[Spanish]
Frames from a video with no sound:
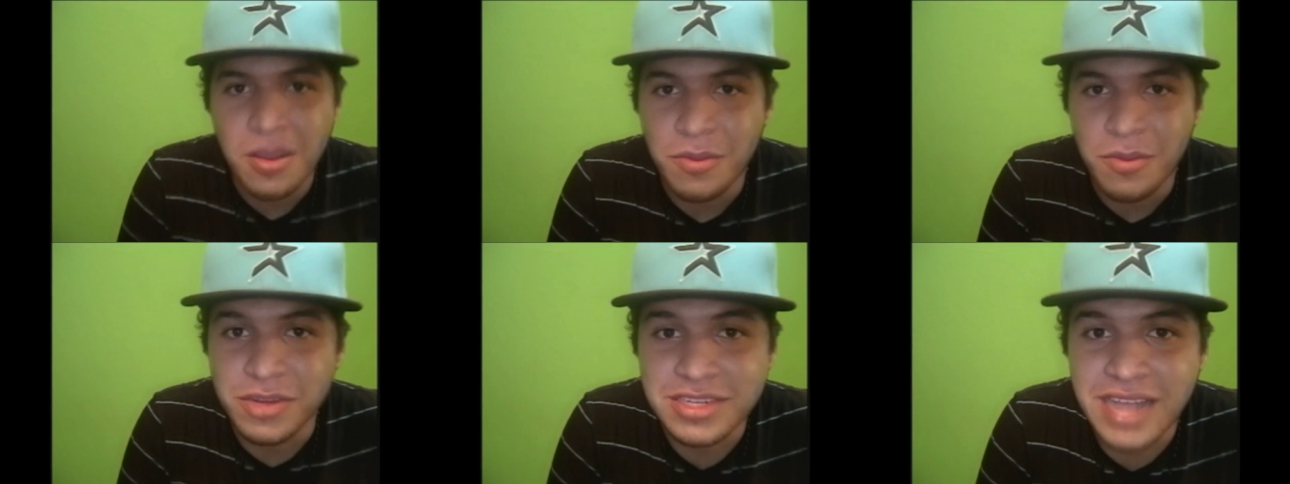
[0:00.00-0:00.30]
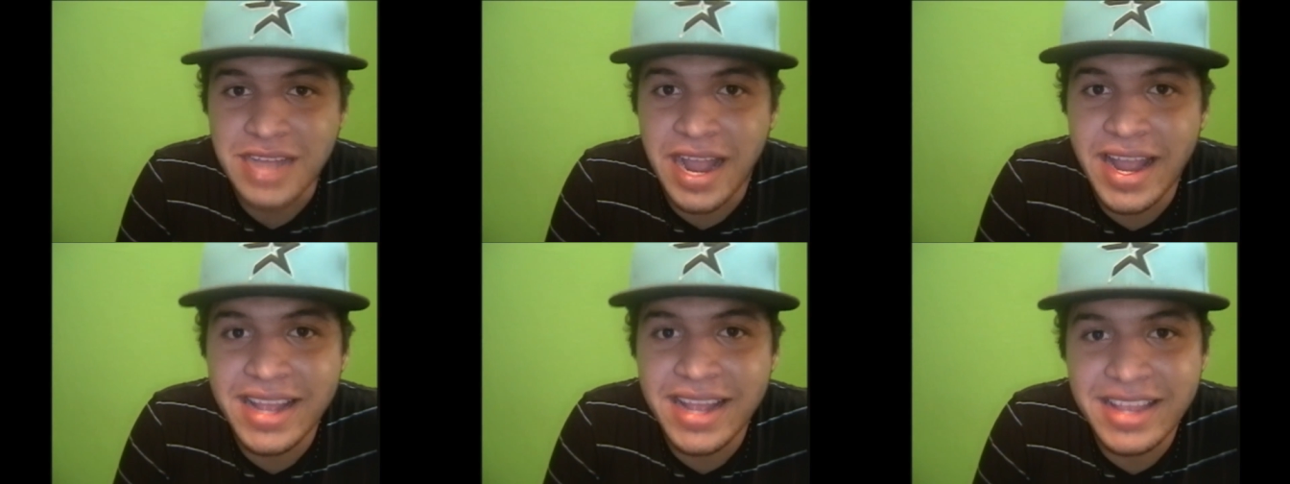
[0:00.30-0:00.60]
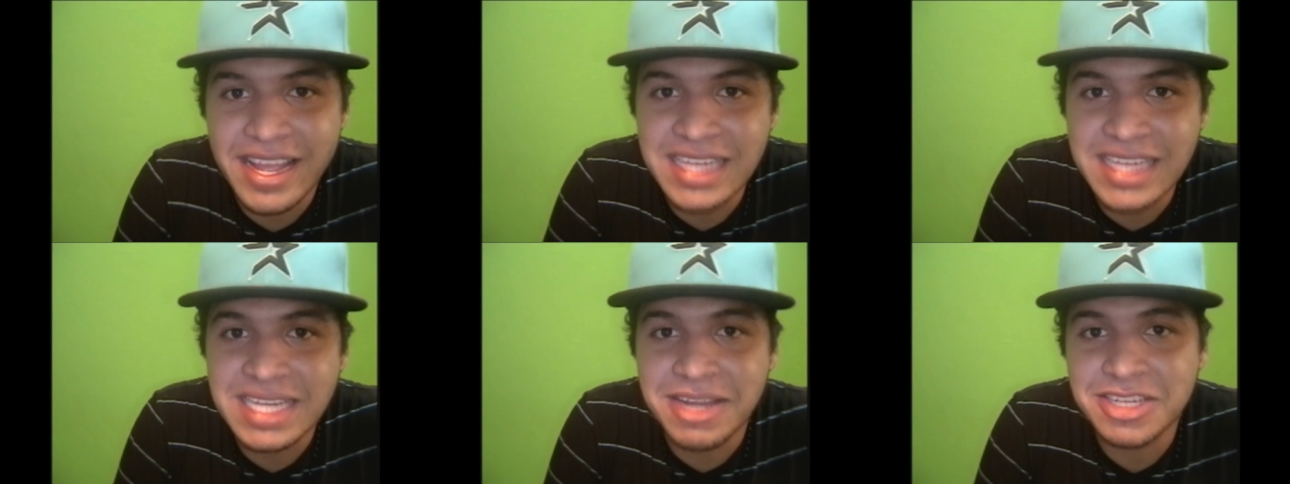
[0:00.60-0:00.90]
pues
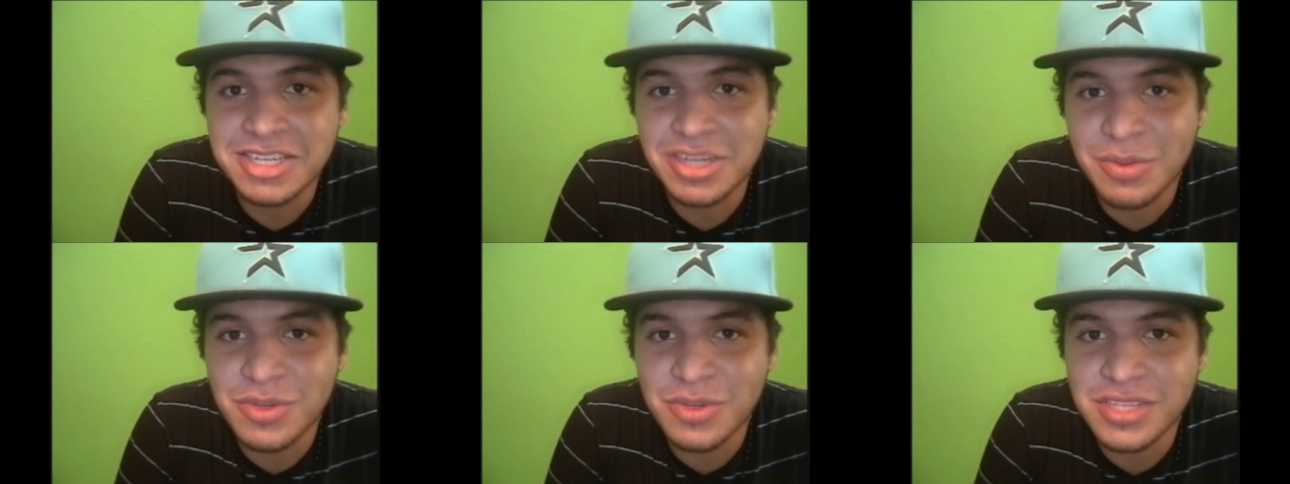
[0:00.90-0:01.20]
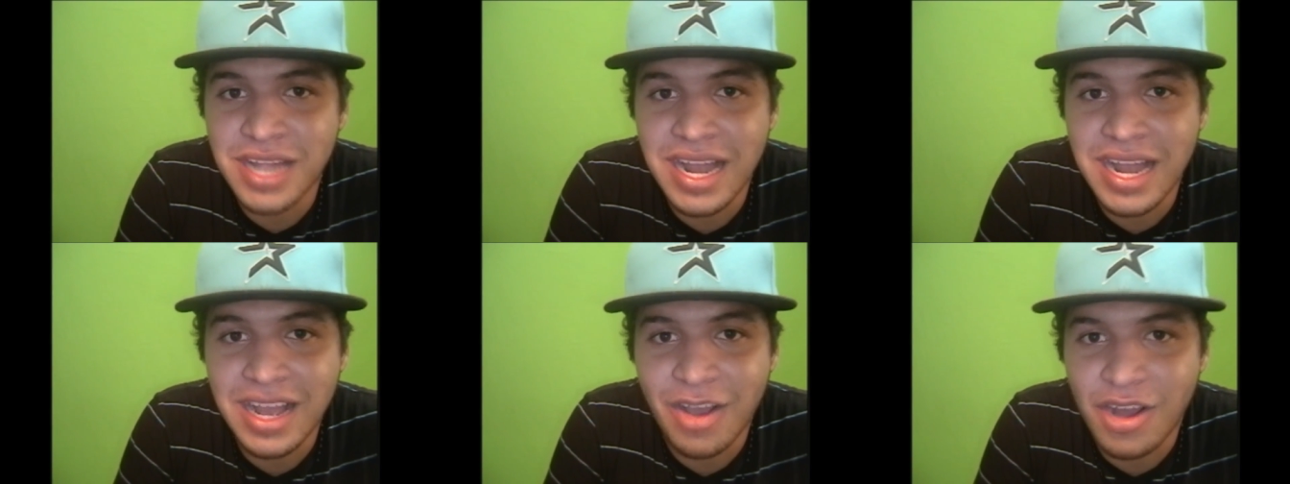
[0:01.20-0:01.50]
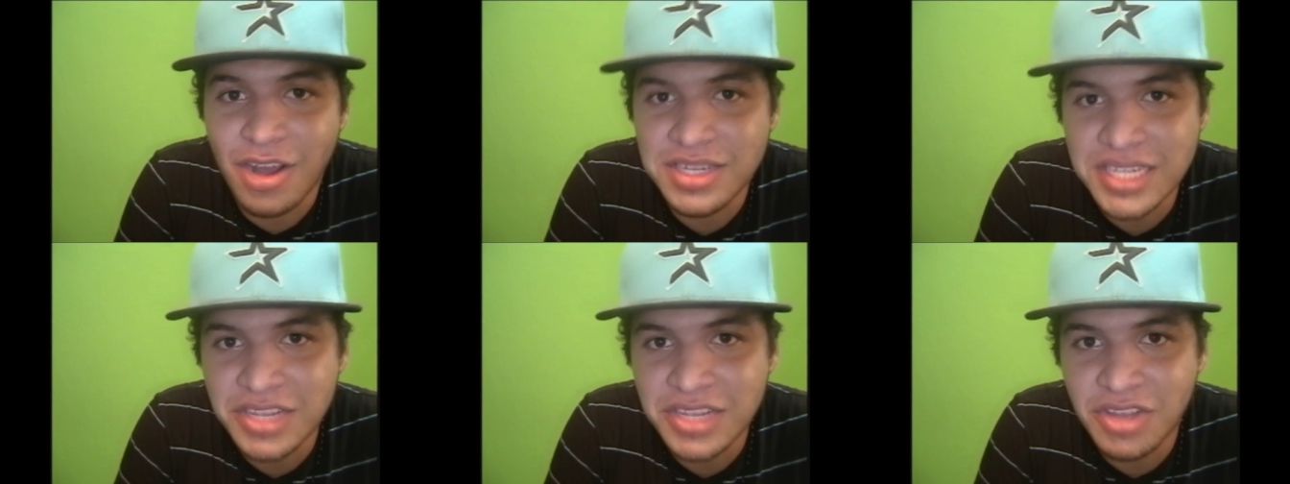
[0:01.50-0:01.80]
cállate, ya sabes cómo está la
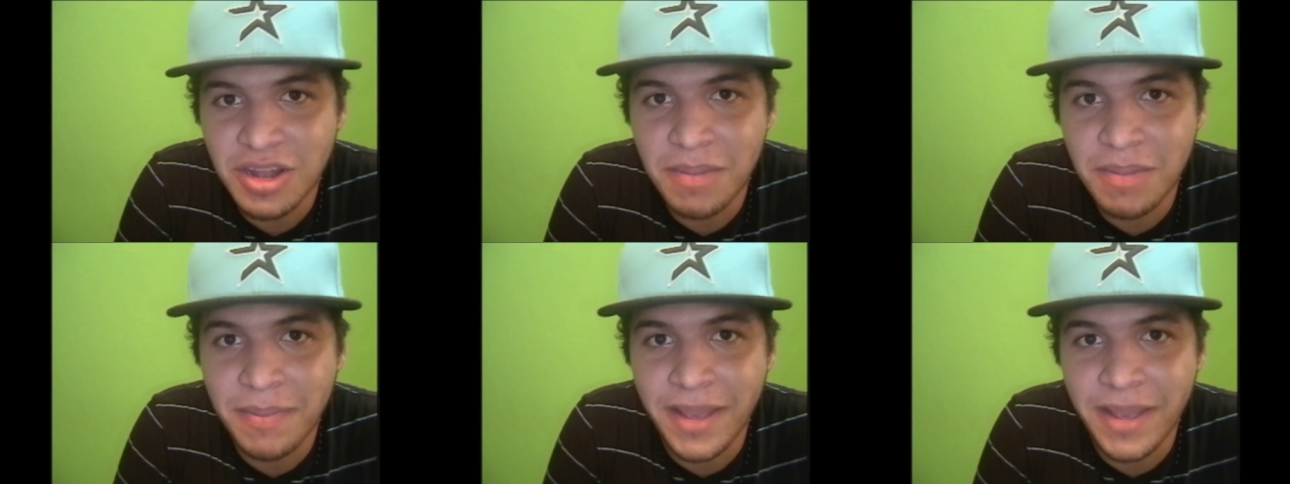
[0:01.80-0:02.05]
cosa y todo el